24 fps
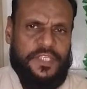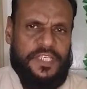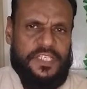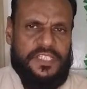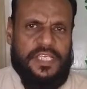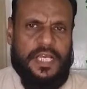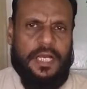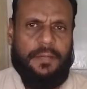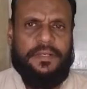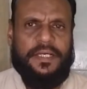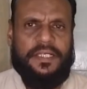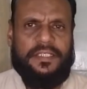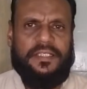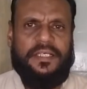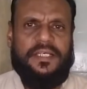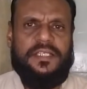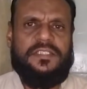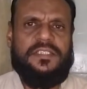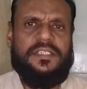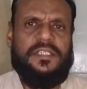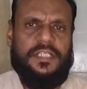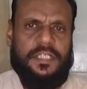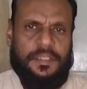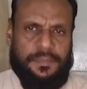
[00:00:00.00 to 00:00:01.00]
जिसे आप कहते हैं
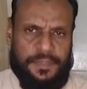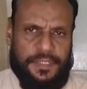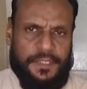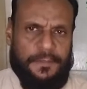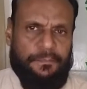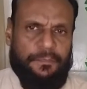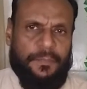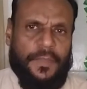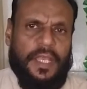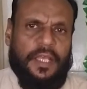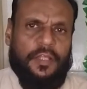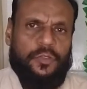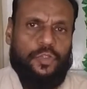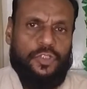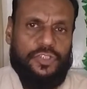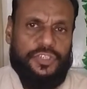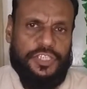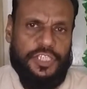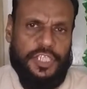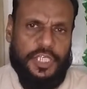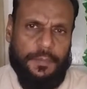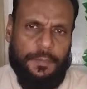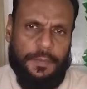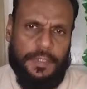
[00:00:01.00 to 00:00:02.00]
सी तो
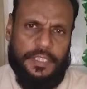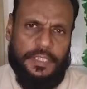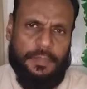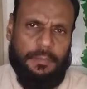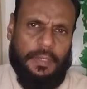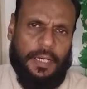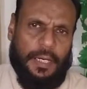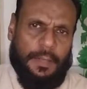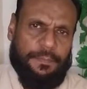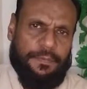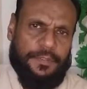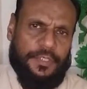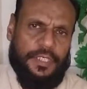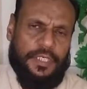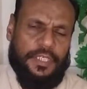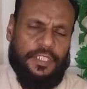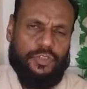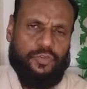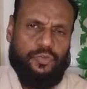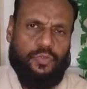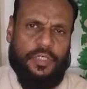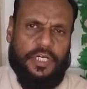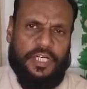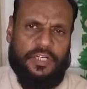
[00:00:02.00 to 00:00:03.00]
सी पे जब आप
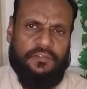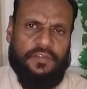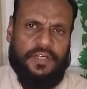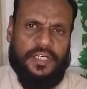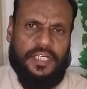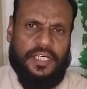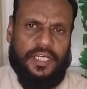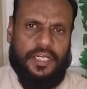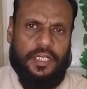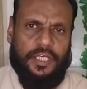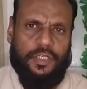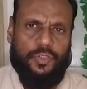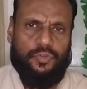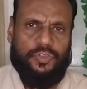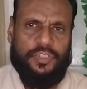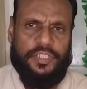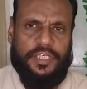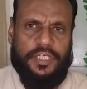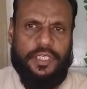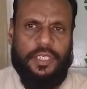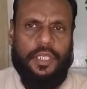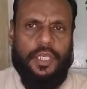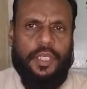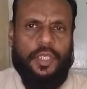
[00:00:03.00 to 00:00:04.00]
इसको कन्वर्ट कर रहे होते
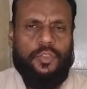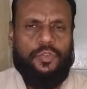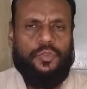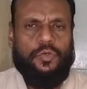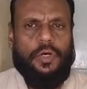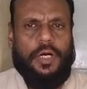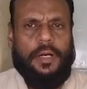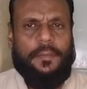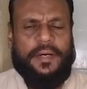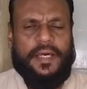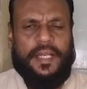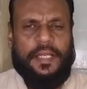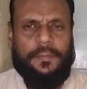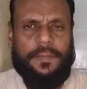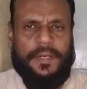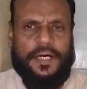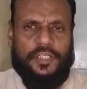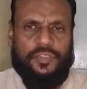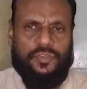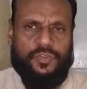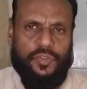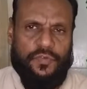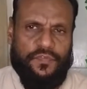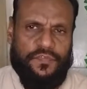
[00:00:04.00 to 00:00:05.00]
हैं तो हमारे
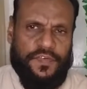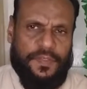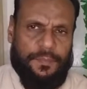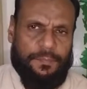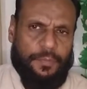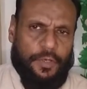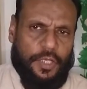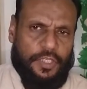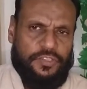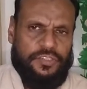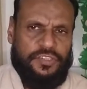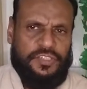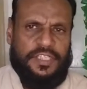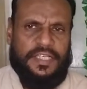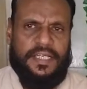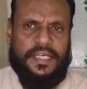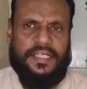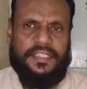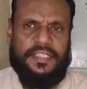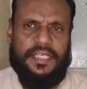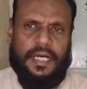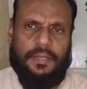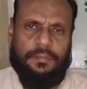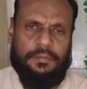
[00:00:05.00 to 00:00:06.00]
पास जो फिन प्रोसेस
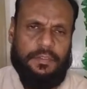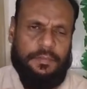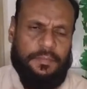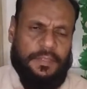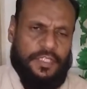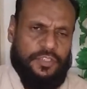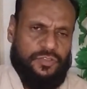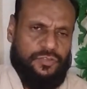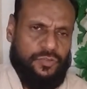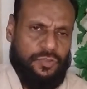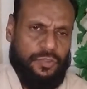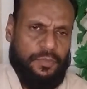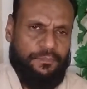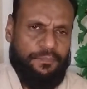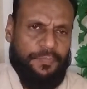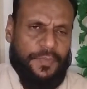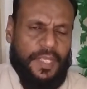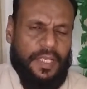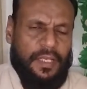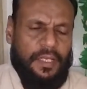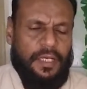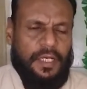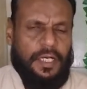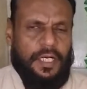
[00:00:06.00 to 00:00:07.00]
है या आपके पास जो
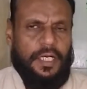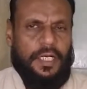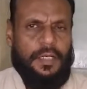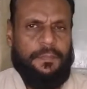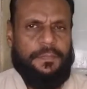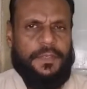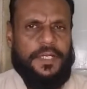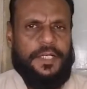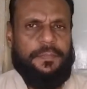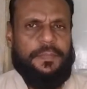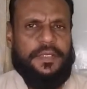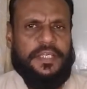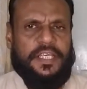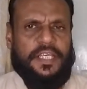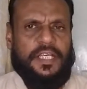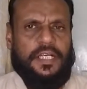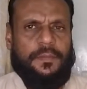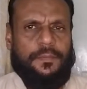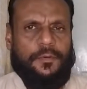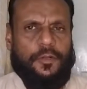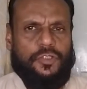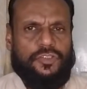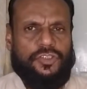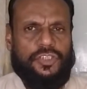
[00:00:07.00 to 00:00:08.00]
प्लेट मेकिंग
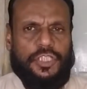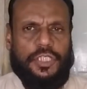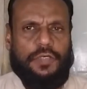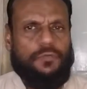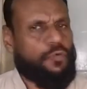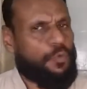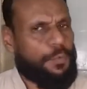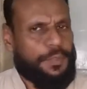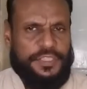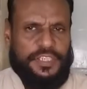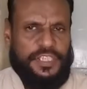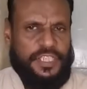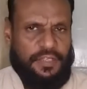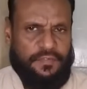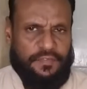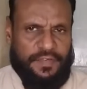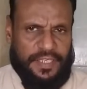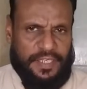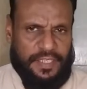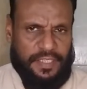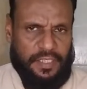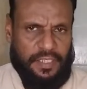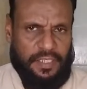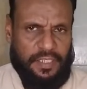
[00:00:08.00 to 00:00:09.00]
का प्रोसेस है वो भी सी
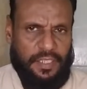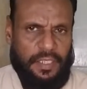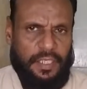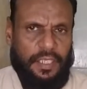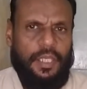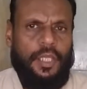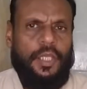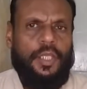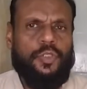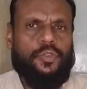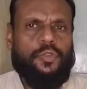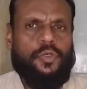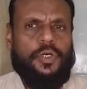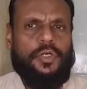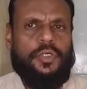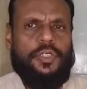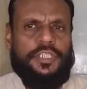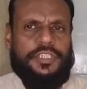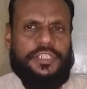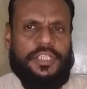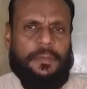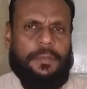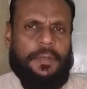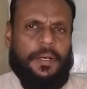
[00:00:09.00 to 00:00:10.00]
के है तो
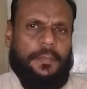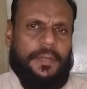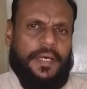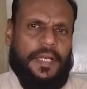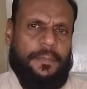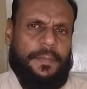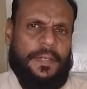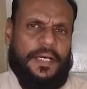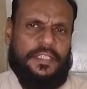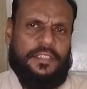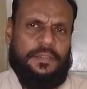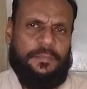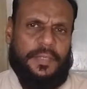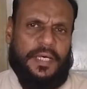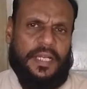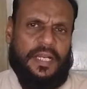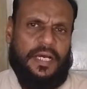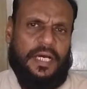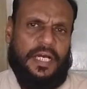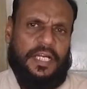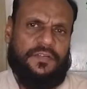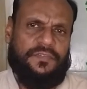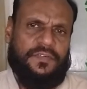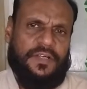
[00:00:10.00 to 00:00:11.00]
जब हमारे पास हमारा
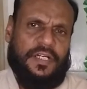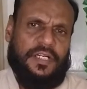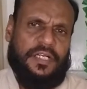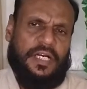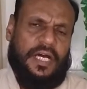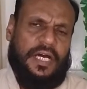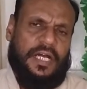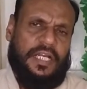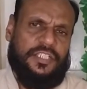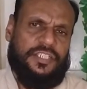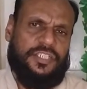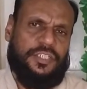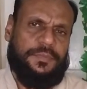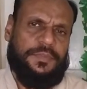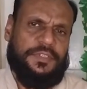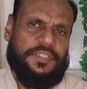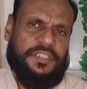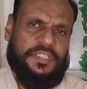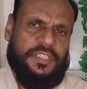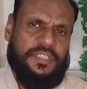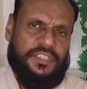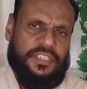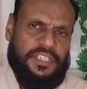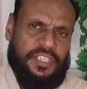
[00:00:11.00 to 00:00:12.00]
आर्टवर्क आठ जी
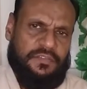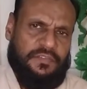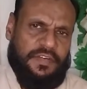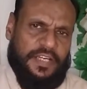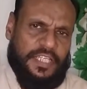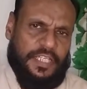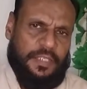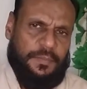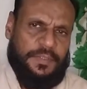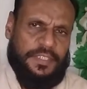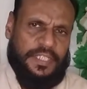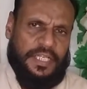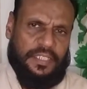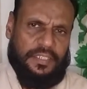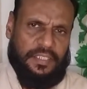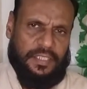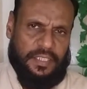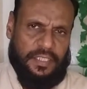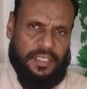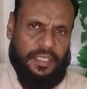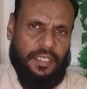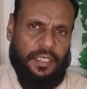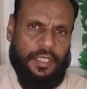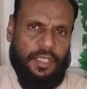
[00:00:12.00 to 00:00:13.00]
से सी के पे जाता
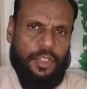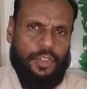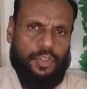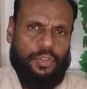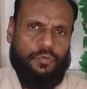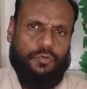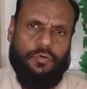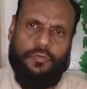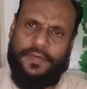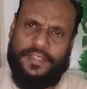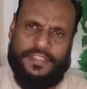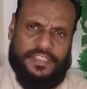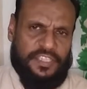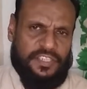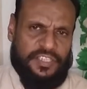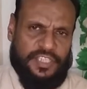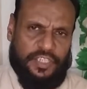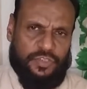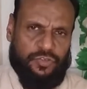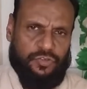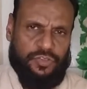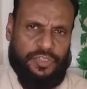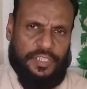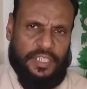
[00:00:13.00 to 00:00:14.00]
है तो वो वैसे ही
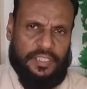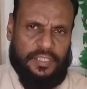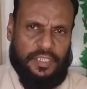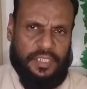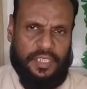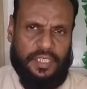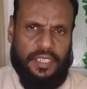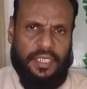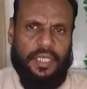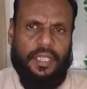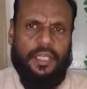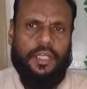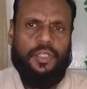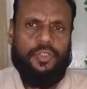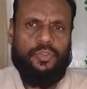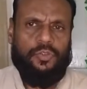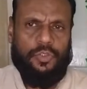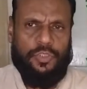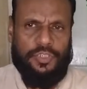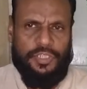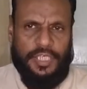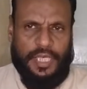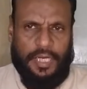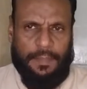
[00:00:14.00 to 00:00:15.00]
चेंज हो जाता है
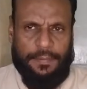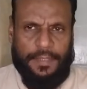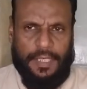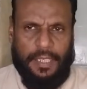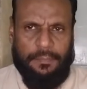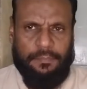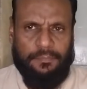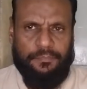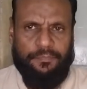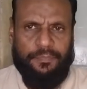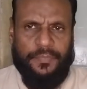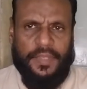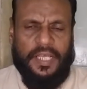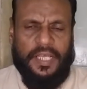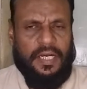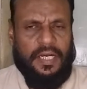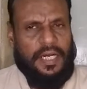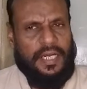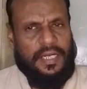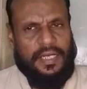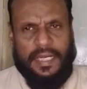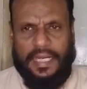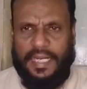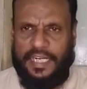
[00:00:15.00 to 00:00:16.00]
तो या फिर हम
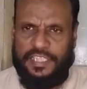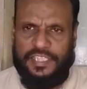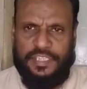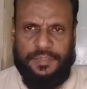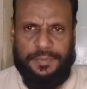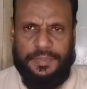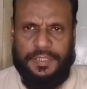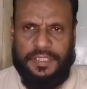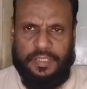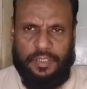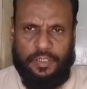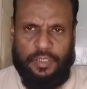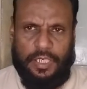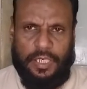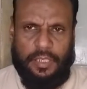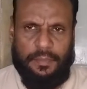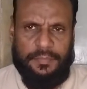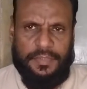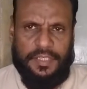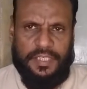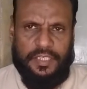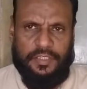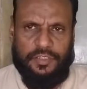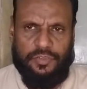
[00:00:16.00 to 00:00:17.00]
अगर आर जी बी
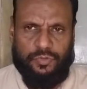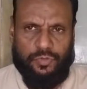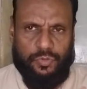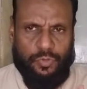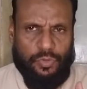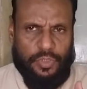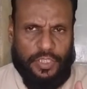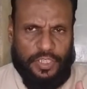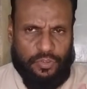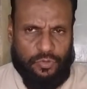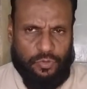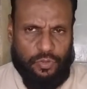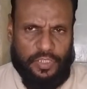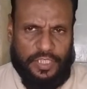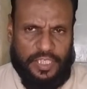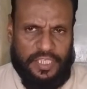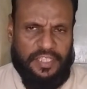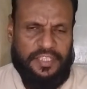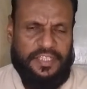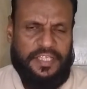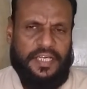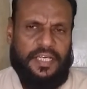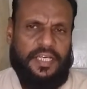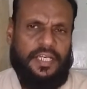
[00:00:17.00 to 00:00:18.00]
हमने उसको कंट्रोल कर
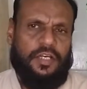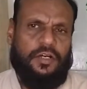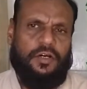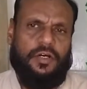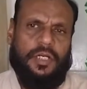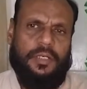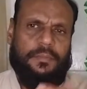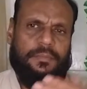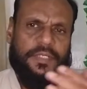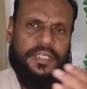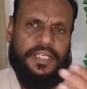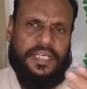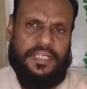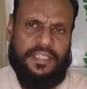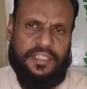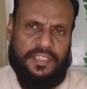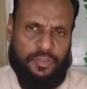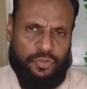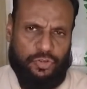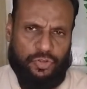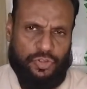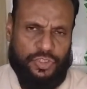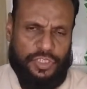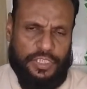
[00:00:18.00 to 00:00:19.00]
लिया है और हमने यानी
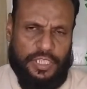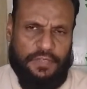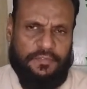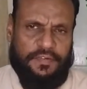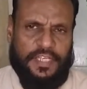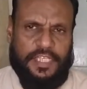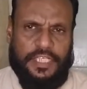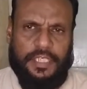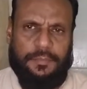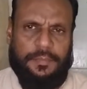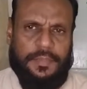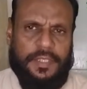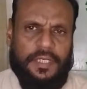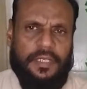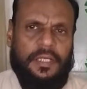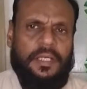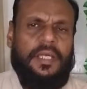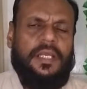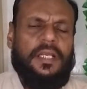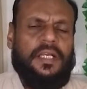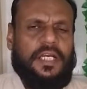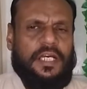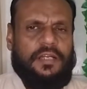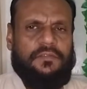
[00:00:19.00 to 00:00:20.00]
कि उसको सी एम वाई के में
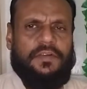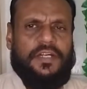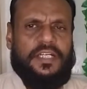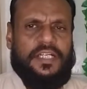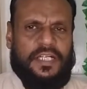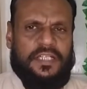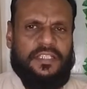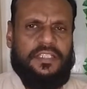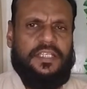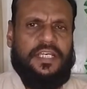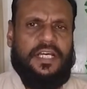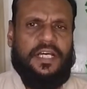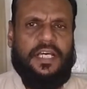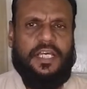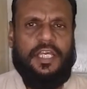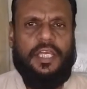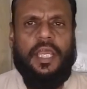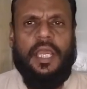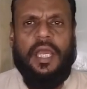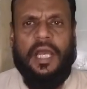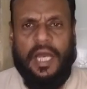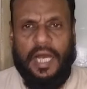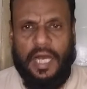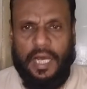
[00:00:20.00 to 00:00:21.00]
कन्वर्ट कर दिया है
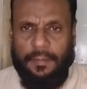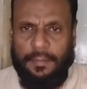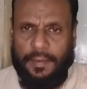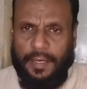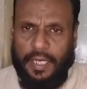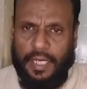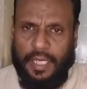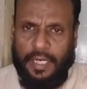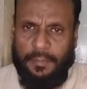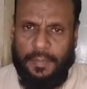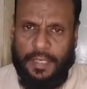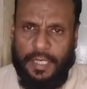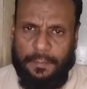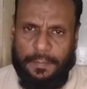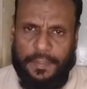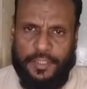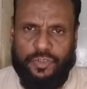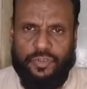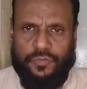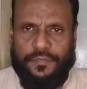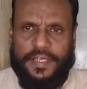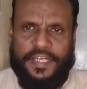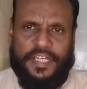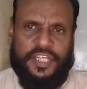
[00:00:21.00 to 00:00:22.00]
अब अगर हमारे
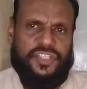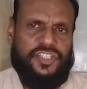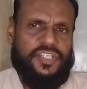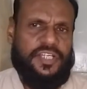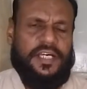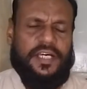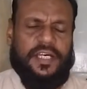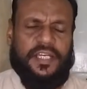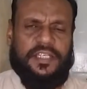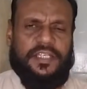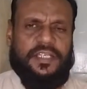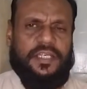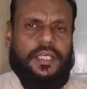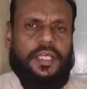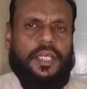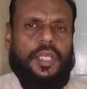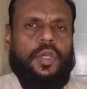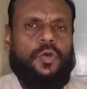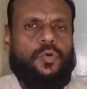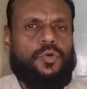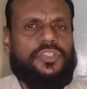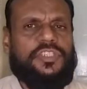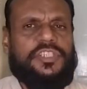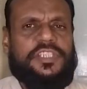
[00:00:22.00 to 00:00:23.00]
पास जो वेरिएशन आ रही है
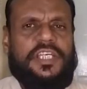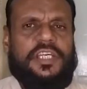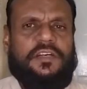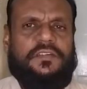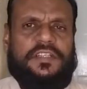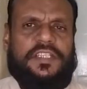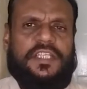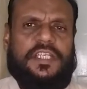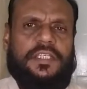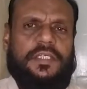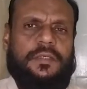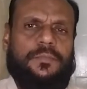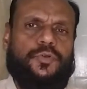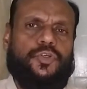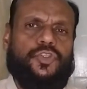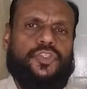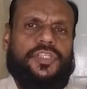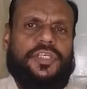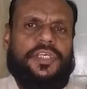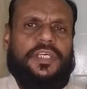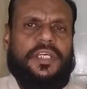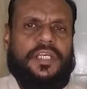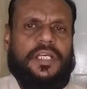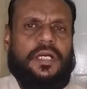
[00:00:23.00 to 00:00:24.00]
उसकी एक वजह ये भी
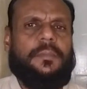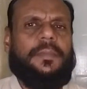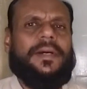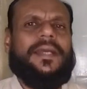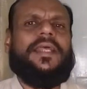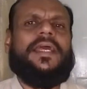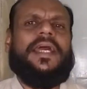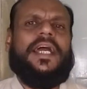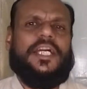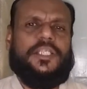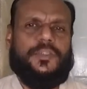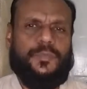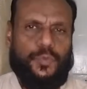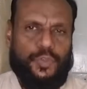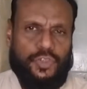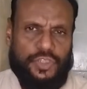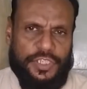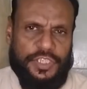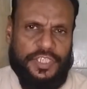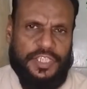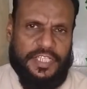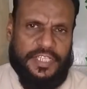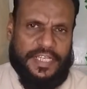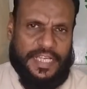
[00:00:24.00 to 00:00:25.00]
होती है कि हमारे
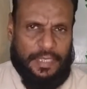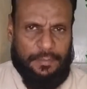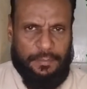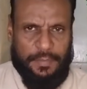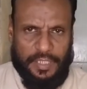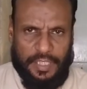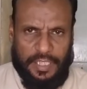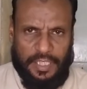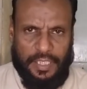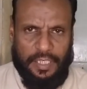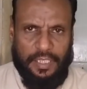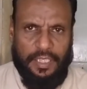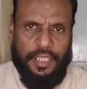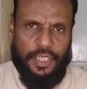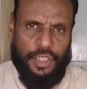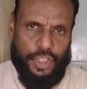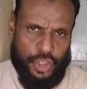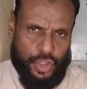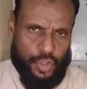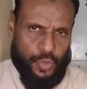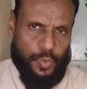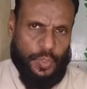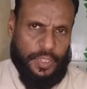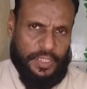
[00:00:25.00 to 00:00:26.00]
एक्सपोजिंग के टाइमिंग का
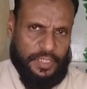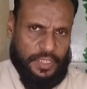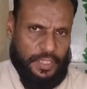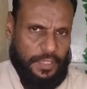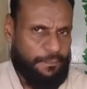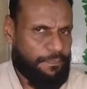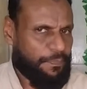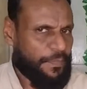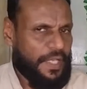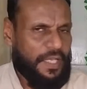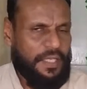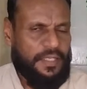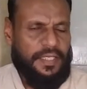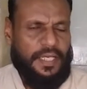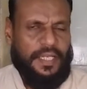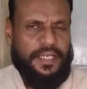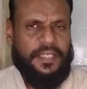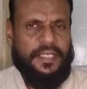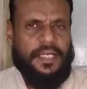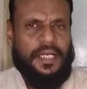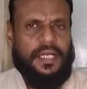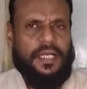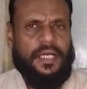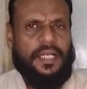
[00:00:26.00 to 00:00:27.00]
इशू आता है
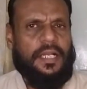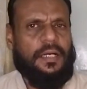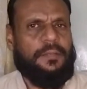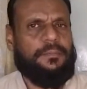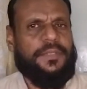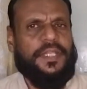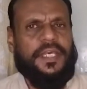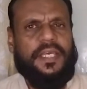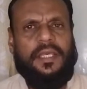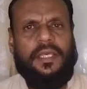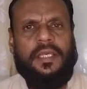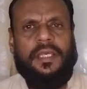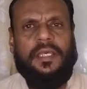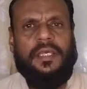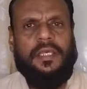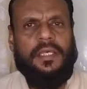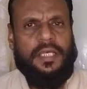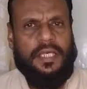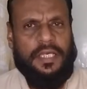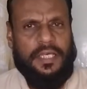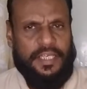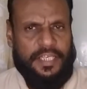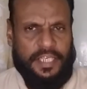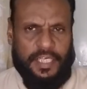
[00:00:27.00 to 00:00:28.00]
यानी कि अगर हमने
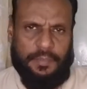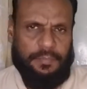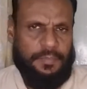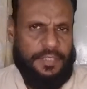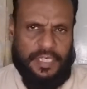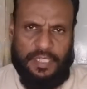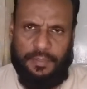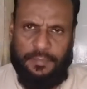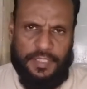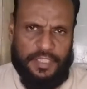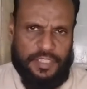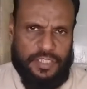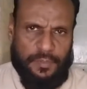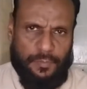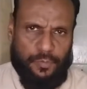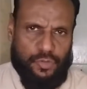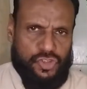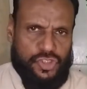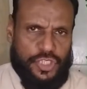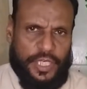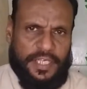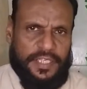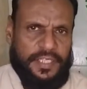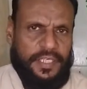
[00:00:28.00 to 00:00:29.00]
एक मिनट हमें
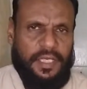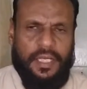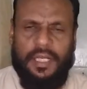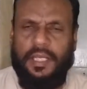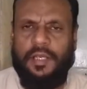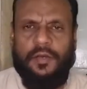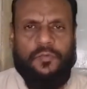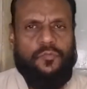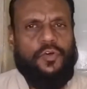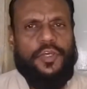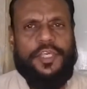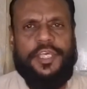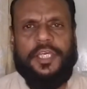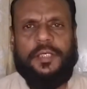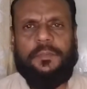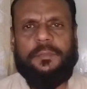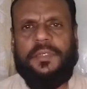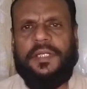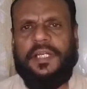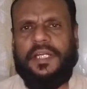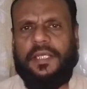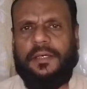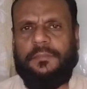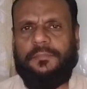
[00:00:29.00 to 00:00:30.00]
सपोज चाहिए वो एक
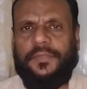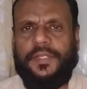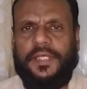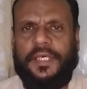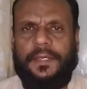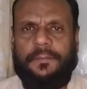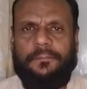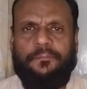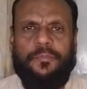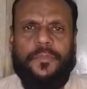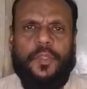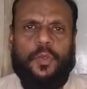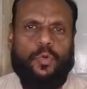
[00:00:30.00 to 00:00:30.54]
मिनट हमने